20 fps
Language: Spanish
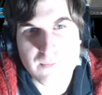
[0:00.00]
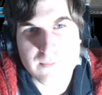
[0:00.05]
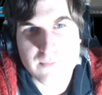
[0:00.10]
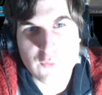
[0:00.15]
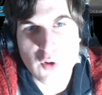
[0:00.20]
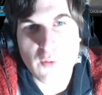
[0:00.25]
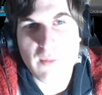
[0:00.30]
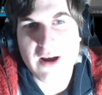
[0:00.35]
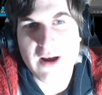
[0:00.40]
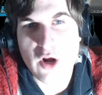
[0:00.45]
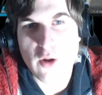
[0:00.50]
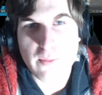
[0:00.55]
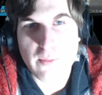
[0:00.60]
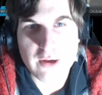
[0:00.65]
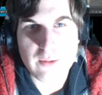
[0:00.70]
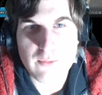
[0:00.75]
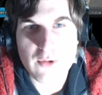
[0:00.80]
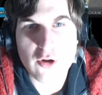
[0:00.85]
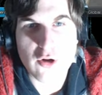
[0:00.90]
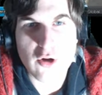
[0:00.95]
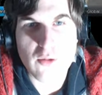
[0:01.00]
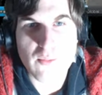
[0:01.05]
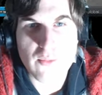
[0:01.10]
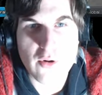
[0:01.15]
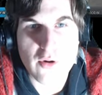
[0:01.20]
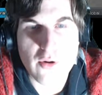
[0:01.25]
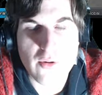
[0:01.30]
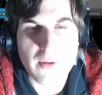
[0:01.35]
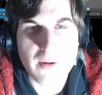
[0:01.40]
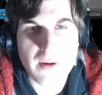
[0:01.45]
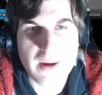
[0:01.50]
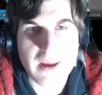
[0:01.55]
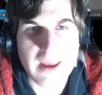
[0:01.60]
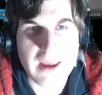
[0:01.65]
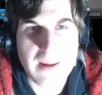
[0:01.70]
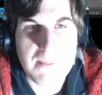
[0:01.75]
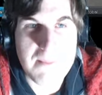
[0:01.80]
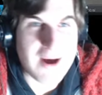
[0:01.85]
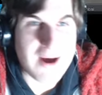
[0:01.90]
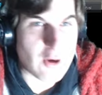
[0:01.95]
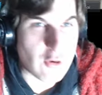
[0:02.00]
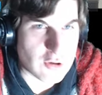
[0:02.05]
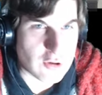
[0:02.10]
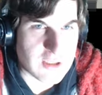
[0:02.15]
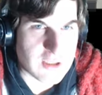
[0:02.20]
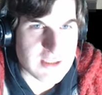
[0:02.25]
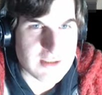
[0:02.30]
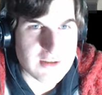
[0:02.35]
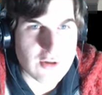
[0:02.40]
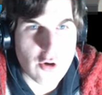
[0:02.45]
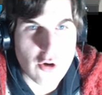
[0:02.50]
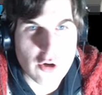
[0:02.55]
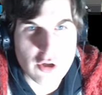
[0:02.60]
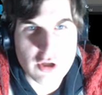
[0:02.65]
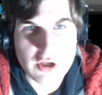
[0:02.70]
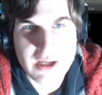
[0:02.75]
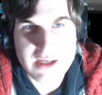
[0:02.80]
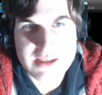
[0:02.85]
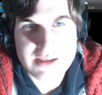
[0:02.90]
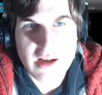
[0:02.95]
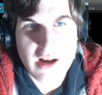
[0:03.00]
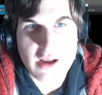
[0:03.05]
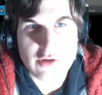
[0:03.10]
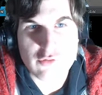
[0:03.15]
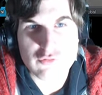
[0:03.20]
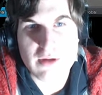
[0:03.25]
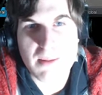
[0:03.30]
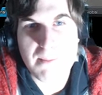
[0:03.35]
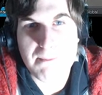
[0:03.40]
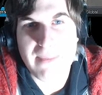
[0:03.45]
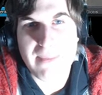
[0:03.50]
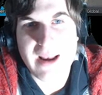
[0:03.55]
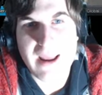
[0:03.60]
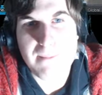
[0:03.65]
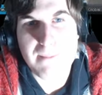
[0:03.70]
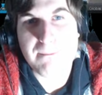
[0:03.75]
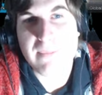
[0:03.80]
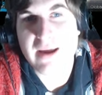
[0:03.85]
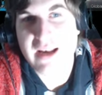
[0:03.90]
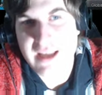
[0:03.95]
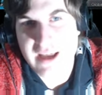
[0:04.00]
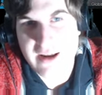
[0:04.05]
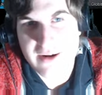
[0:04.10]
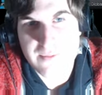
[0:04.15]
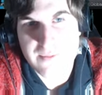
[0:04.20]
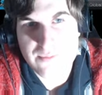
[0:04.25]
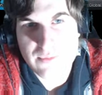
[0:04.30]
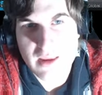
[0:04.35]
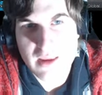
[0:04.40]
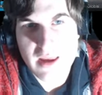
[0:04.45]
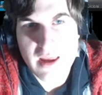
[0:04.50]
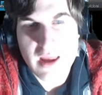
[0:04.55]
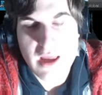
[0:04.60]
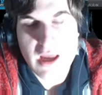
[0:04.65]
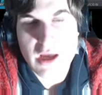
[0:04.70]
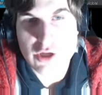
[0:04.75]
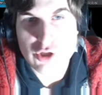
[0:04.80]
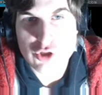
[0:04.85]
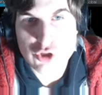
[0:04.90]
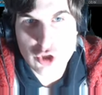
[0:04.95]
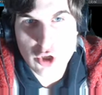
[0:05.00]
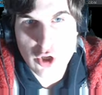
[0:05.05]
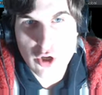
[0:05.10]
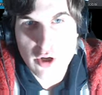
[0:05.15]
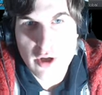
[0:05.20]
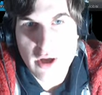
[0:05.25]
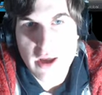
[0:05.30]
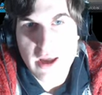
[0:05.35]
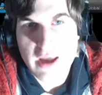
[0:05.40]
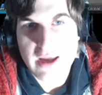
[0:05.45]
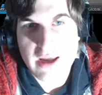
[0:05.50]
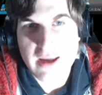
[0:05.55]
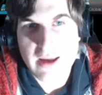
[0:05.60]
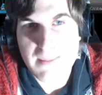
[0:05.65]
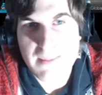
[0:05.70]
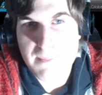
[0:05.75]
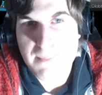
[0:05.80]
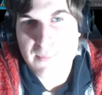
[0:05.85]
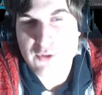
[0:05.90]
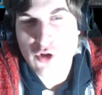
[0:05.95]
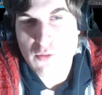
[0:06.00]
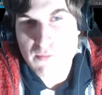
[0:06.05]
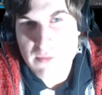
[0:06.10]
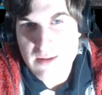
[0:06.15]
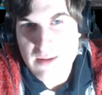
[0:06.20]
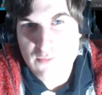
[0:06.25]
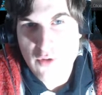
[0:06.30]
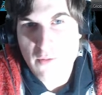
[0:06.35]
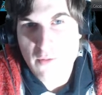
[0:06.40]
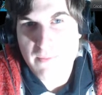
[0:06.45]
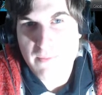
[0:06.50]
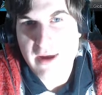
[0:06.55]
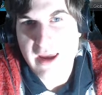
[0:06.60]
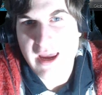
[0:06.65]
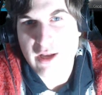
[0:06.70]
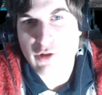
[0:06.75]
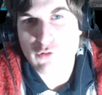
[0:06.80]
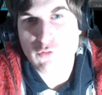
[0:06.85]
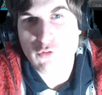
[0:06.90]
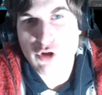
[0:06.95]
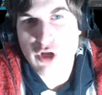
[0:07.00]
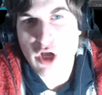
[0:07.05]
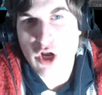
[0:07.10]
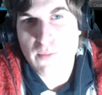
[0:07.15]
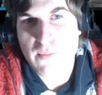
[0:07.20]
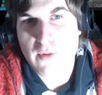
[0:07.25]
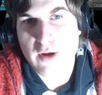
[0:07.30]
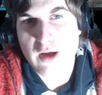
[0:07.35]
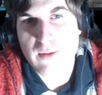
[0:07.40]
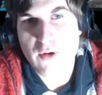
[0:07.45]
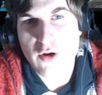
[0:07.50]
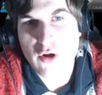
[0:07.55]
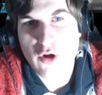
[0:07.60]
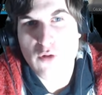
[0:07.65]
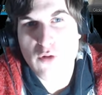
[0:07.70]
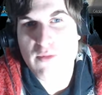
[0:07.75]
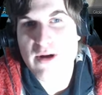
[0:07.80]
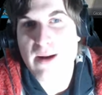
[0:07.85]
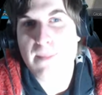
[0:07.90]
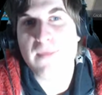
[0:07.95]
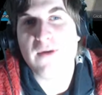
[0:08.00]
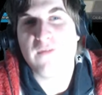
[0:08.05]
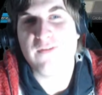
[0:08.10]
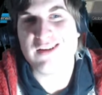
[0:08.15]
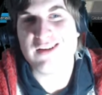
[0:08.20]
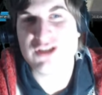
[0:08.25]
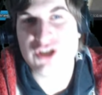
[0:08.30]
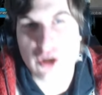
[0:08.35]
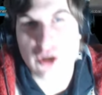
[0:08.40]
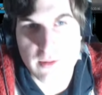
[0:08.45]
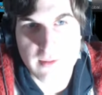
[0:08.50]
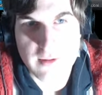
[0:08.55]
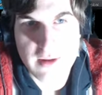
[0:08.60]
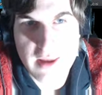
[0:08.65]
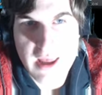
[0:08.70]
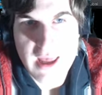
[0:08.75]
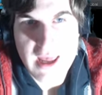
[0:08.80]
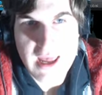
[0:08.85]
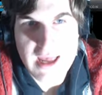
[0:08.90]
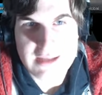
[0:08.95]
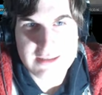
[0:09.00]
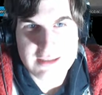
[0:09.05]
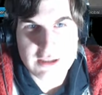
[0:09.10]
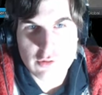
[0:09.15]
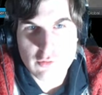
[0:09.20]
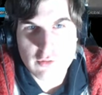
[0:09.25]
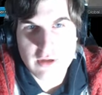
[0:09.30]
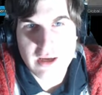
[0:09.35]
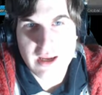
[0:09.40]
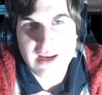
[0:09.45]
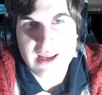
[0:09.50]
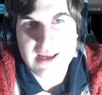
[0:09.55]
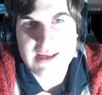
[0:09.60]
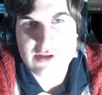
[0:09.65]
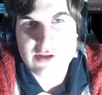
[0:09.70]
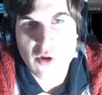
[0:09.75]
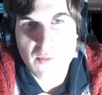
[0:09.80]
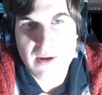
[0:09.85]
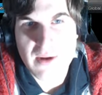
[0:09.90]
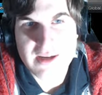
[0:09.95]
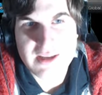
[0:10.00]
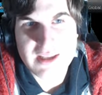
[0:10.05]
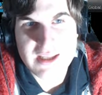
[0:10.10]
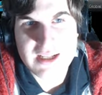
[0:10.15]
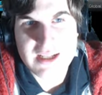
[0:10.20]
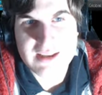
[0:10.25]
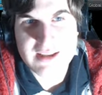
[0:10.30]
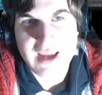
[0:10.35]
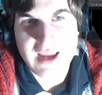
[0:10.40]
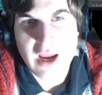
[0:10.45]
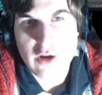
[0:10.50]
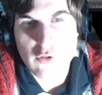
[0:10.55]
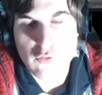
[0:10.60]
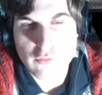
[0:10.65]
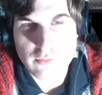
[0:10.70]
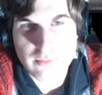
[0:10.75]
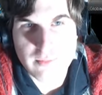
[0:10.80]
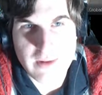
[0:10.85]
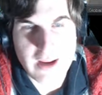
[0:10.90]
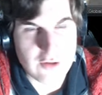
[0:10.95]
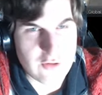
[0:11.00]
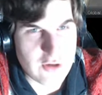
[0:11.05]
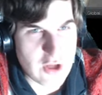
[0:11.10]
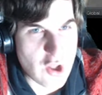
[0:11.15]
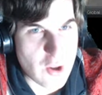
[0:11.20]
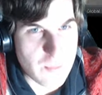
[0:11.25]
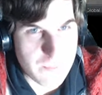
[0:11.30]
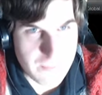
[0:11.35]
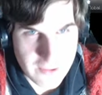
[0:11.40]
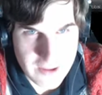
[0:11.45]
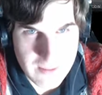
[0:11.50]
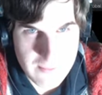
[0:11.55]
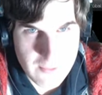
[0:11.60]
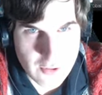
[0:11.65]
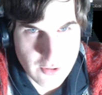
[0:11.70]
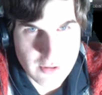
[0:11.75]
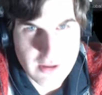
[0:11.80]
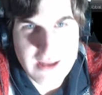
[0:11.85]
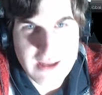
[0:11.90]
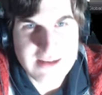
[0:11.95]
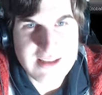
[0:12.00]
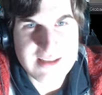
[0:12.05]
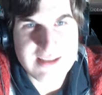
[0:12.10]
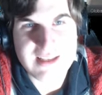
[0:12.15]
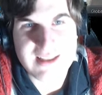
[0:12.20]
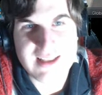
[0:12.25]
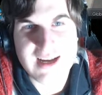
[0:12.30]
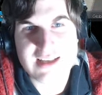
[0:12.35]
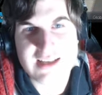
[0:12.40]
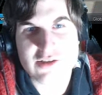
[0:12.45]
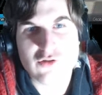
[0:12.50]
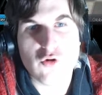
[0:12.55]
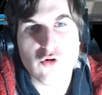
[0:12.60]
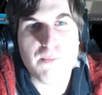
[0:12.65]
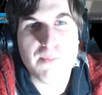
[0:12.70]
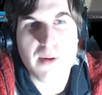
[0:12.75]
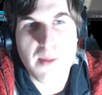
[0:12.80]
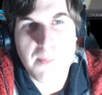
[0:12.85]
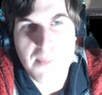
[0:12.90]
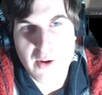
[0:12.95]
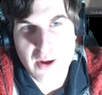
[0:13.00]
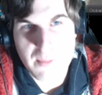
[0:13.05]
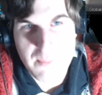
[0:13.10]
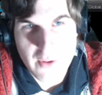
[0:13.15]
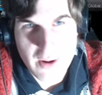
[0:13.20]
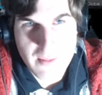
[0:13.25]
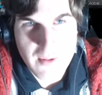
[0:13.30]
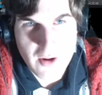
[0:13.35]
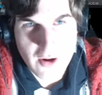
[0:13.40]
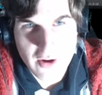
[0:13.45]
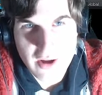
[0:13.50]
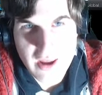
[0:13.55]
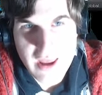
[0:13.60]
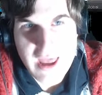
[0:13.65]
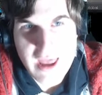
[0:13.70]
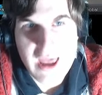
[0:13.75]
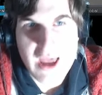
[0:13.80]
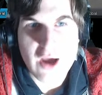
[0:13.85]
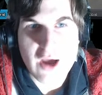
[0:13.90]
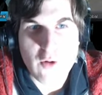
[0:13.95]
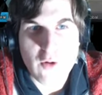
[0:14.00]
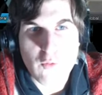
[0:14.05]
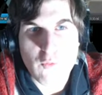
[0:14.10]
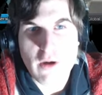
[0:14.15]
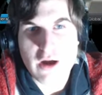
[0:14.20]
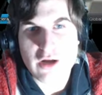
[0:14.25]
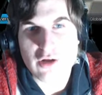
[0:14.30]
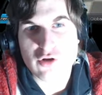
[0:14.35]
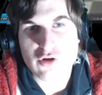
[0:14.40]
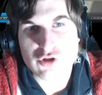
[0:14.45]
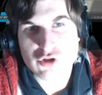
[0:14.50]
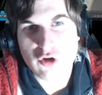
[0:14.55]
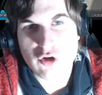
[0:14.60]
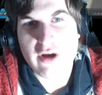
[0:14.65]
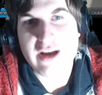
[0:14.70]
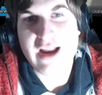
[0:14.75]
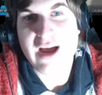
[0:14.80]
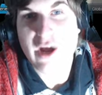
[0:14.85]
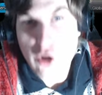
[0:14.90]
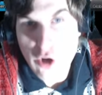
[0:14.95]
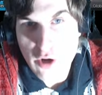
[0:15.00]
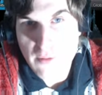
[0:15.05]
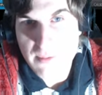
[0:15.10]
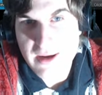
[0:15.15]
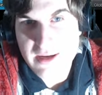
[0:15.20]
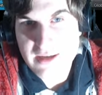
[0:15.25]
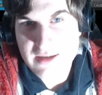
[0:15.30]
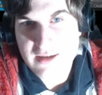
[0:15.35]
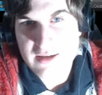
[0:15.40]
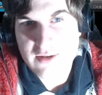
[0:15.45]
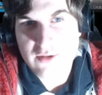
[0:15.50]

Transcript: toman a los Pokémon como eh, mascotas, otras las usan para pelear. Yo yo mismo eh, estudio a los Pokémon como una perfección. Si tú quieres convertirte en un entrenador de Pokémon, necesitas tu propio Pokémon. Cuando yo era joven,